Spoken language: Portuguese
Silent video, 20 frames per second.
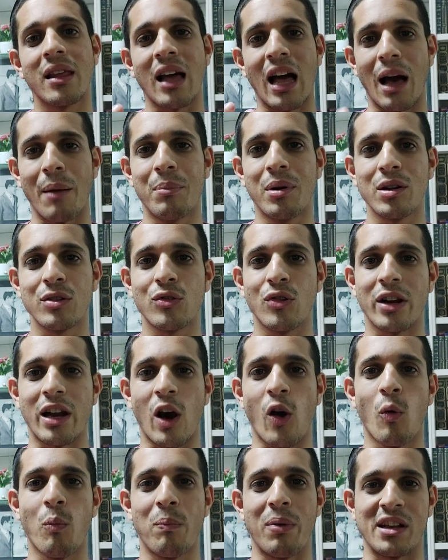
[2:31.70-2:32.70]

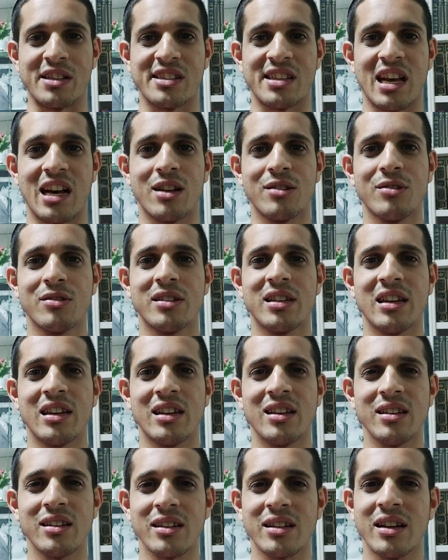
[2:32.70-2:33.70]
abandonar o passado
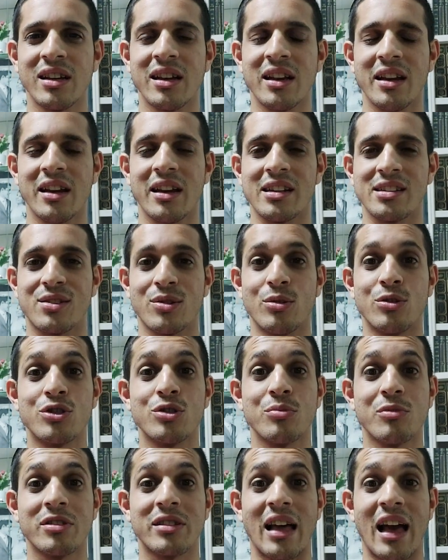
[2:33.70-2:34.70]
dele, nesse
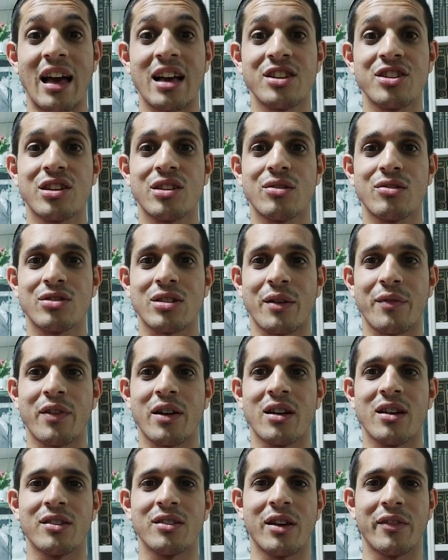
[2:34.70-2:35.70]
último teste, Deus está
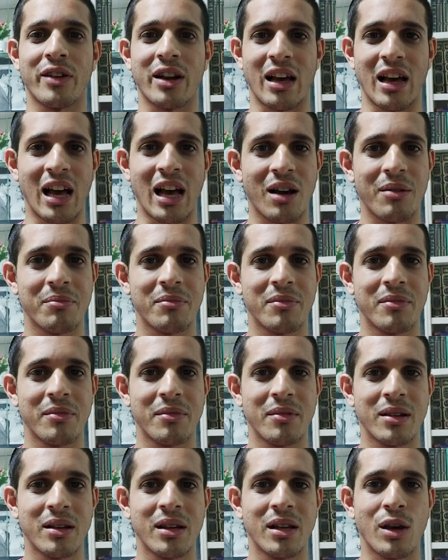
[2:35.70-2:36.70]
falando: Abraão,
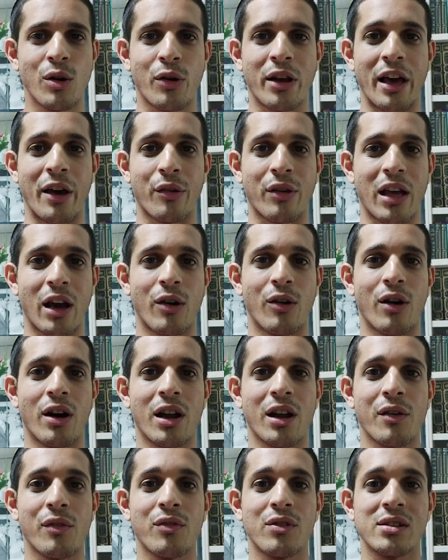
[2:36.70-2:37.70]
eu quero que
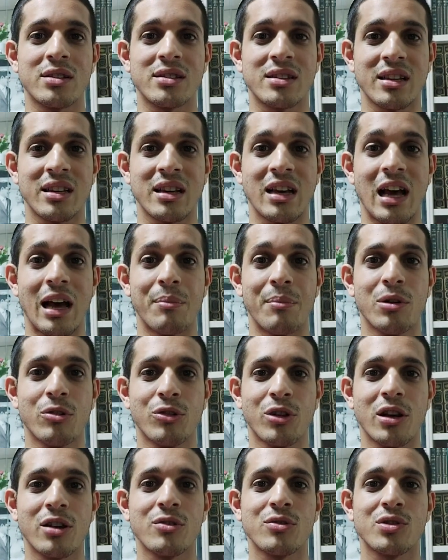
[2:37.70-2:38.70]
agora você
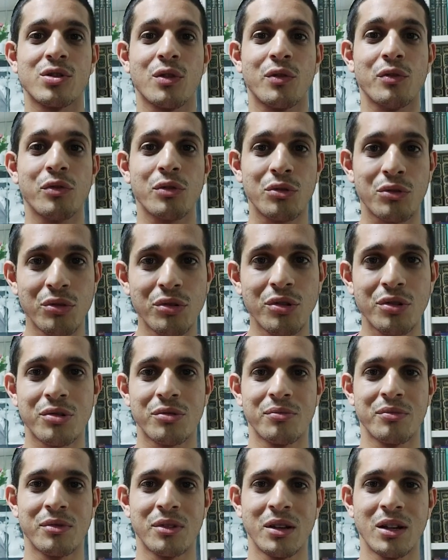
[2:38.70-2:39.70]
abandone o seu
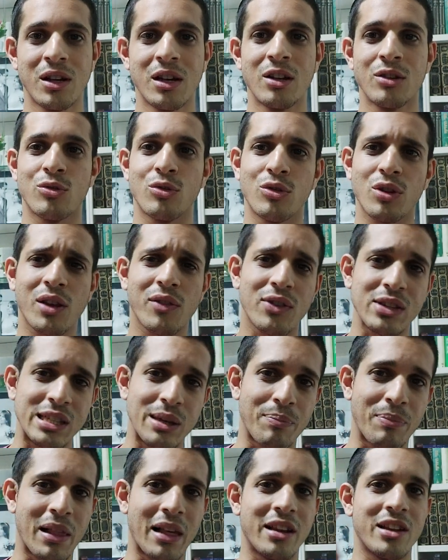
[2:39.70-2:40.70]
futuro. Tudo que
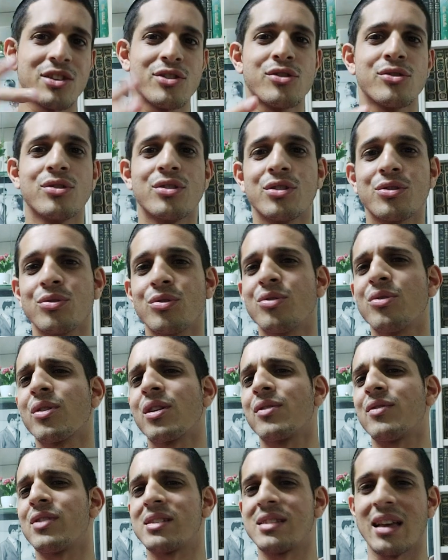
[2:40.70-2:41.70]
você planejou, tudo
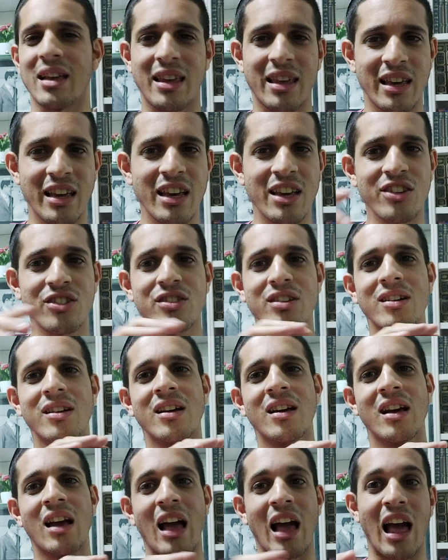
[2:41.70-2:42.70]
que você quis,
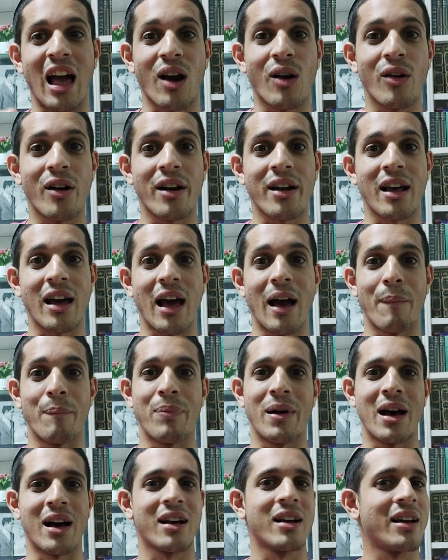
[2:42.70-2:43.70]
agora
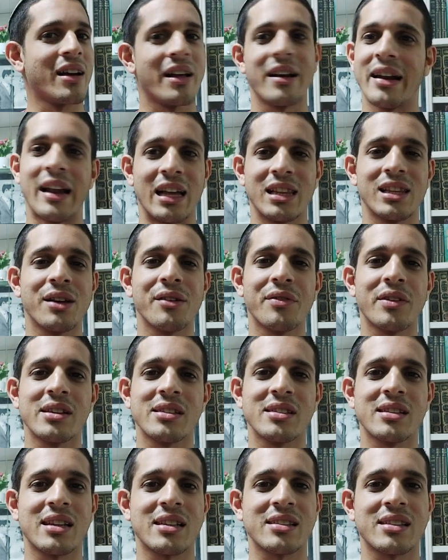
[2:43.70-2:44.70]
apaga. Nada vai
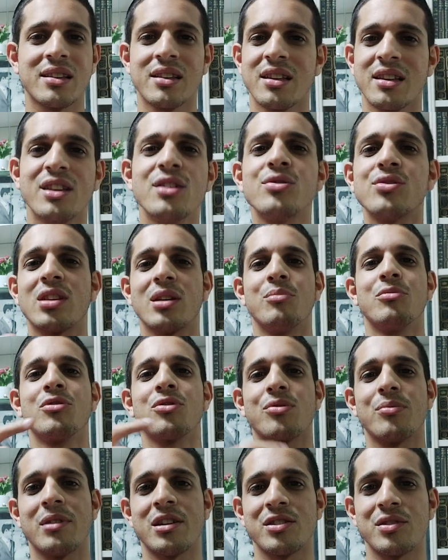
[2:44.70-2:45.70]
ser assim. Isso é
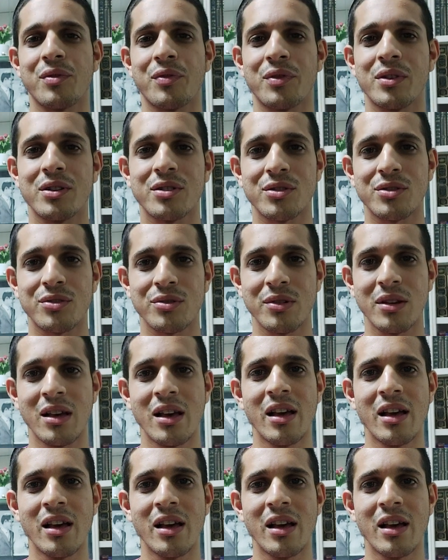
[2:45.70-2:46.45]
muito mais difícil.